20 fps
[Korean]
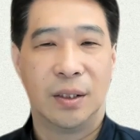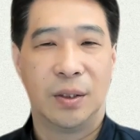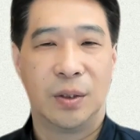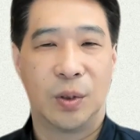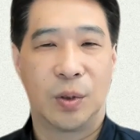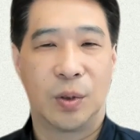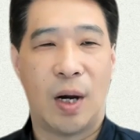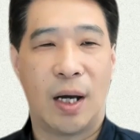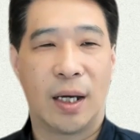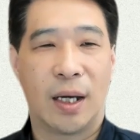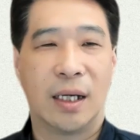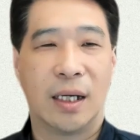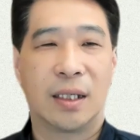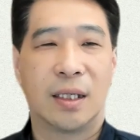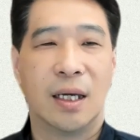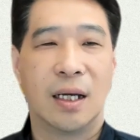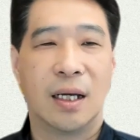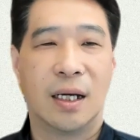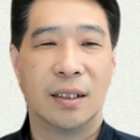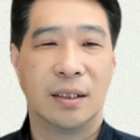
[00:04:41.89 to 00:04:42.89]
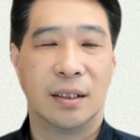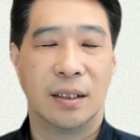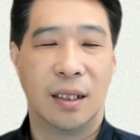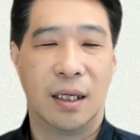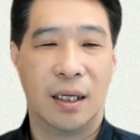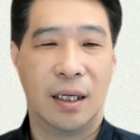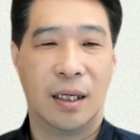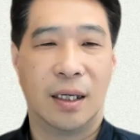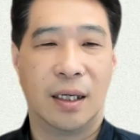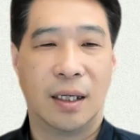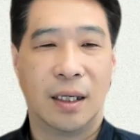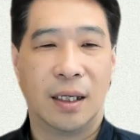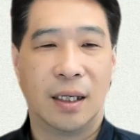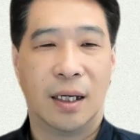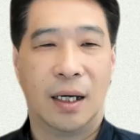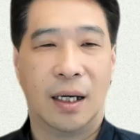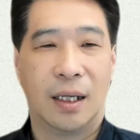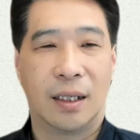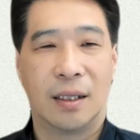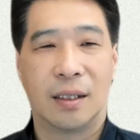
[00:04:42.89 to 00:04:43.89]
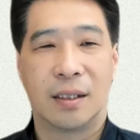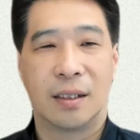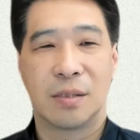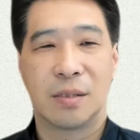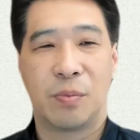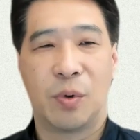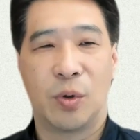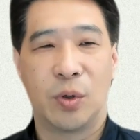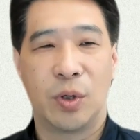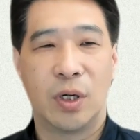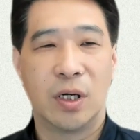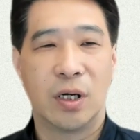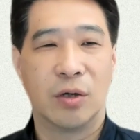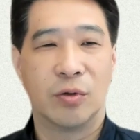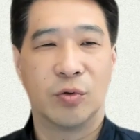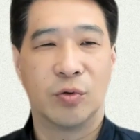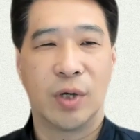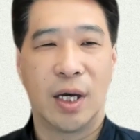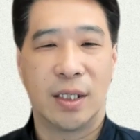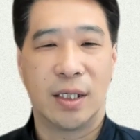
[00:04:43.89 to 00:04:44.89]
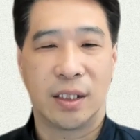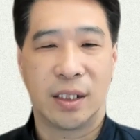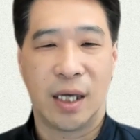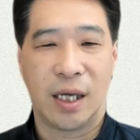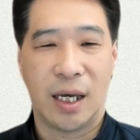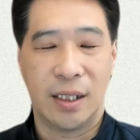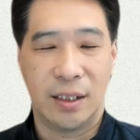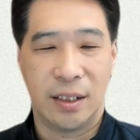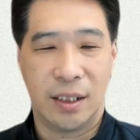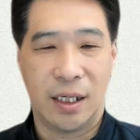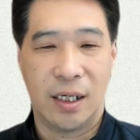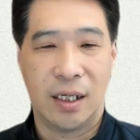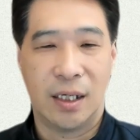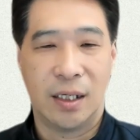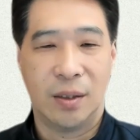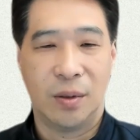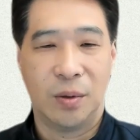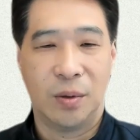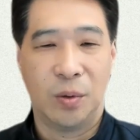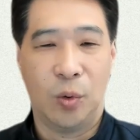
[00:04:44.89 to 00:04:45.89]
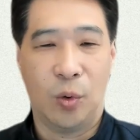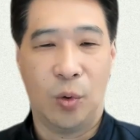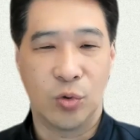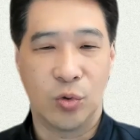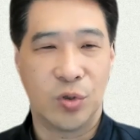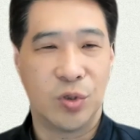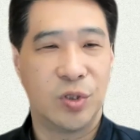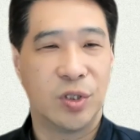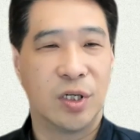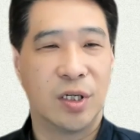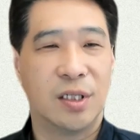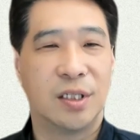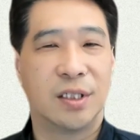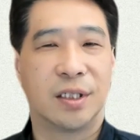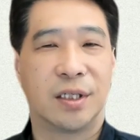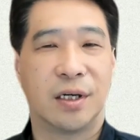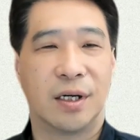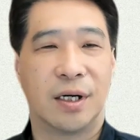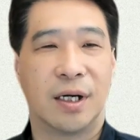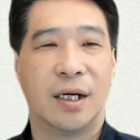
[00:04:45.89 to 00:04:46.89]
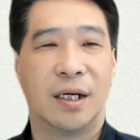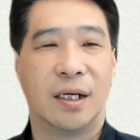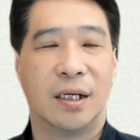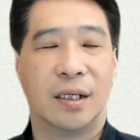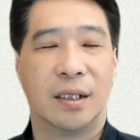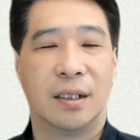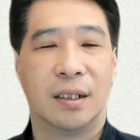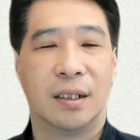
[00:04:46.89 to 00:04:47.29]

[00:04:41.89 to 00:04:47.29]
또 광야길 가는데 하나님께서 보리를 거두게 하신 게 아니냐? 오순절 지켜라.